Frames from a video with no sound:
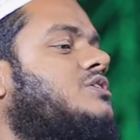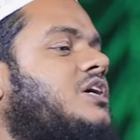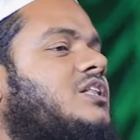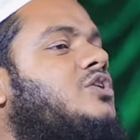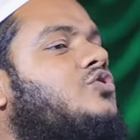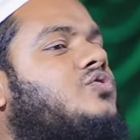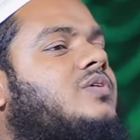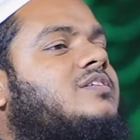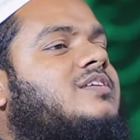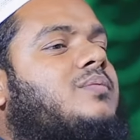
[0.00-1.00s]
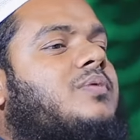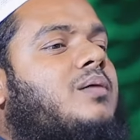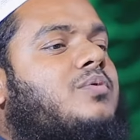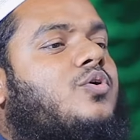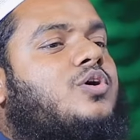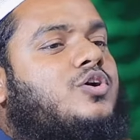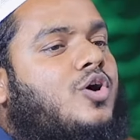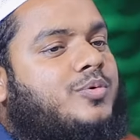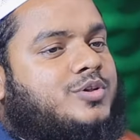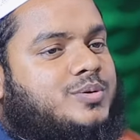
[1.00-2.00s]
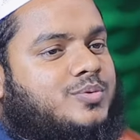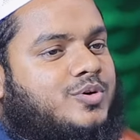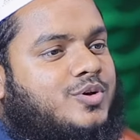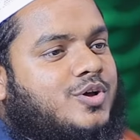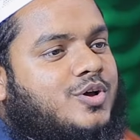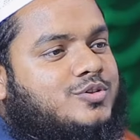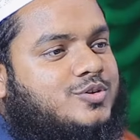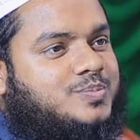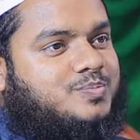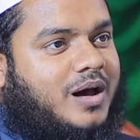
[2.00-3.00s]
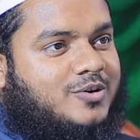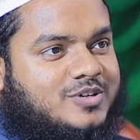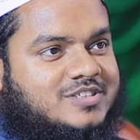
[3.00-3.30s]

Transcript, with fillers: সেই দিন ইউসুফ আলাইসাল্লামকে আমরা ওখানে কবর দিব তো বানু